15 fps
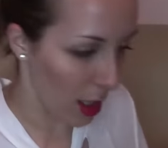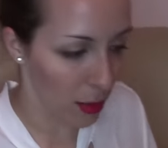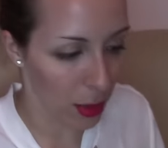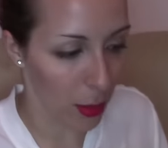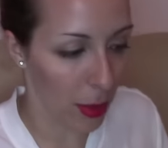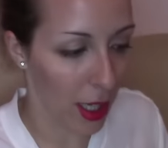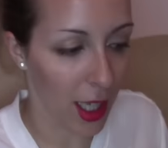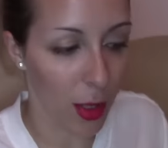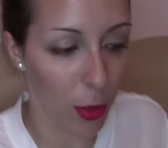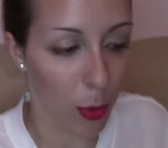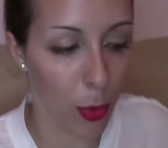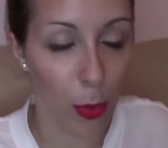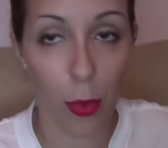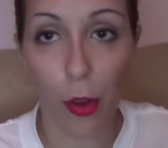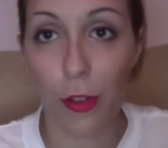a minha mãe acabou
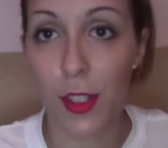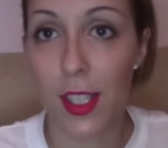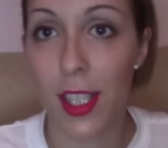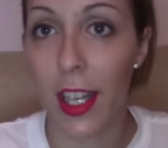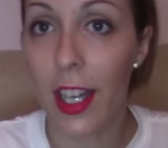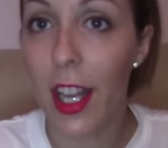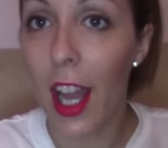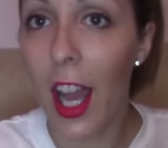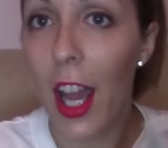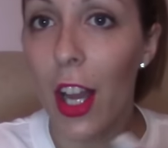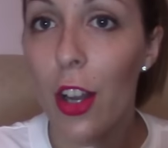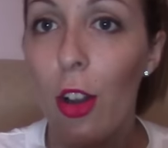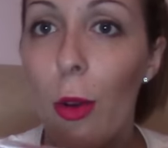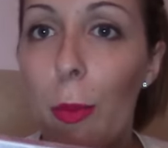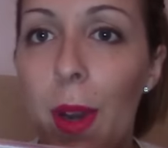por me oferecer.
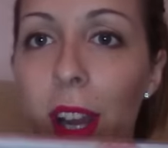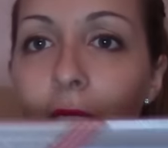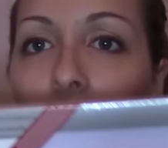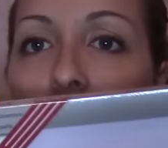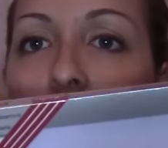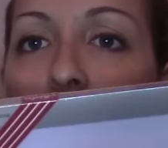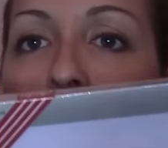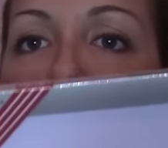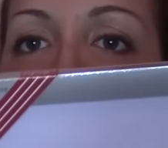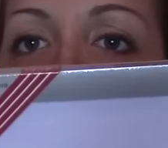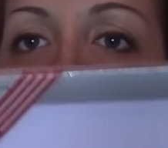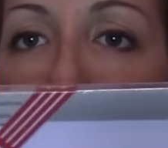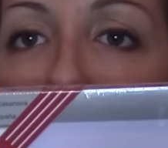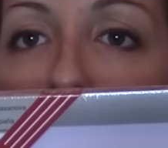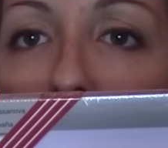Comprei este
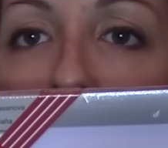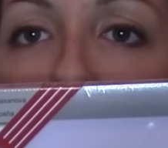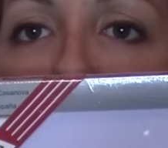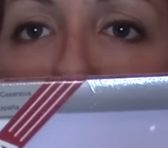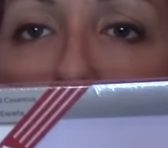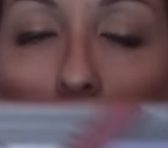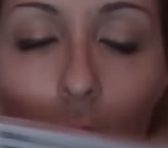quadro